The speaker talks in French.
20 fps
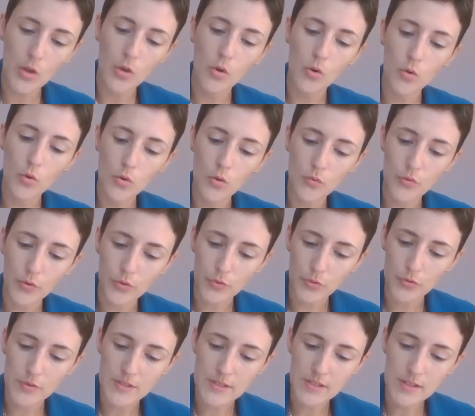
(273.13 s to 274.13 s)
le
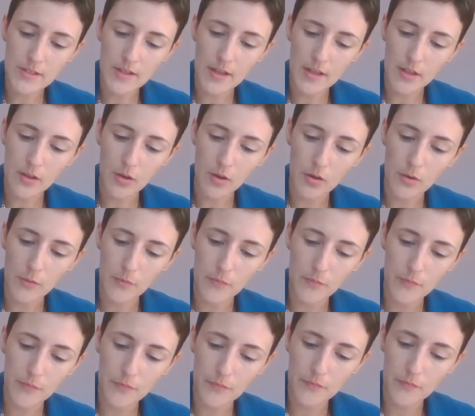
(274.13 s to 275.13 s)
vendredi, il y a école.
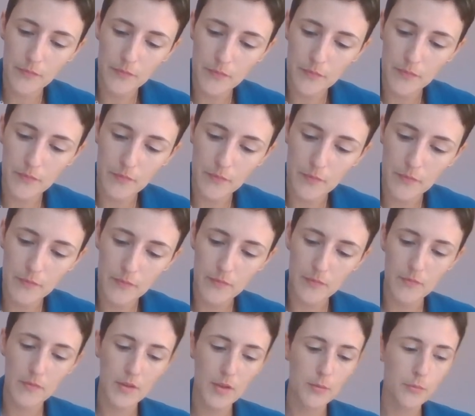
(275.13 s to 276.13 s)

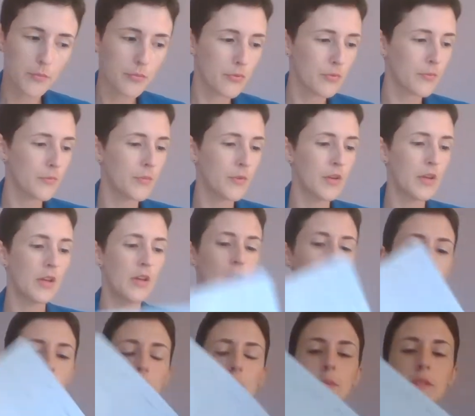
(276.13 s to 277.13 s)
Hop.
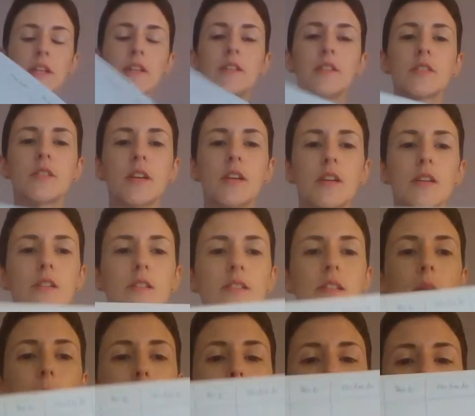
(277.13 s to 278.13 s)
Comme ça déjà,
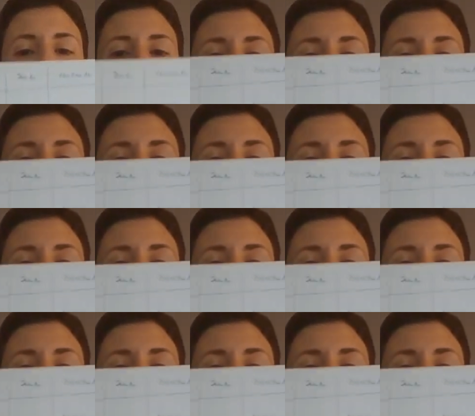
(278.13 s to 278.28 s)
ça permet de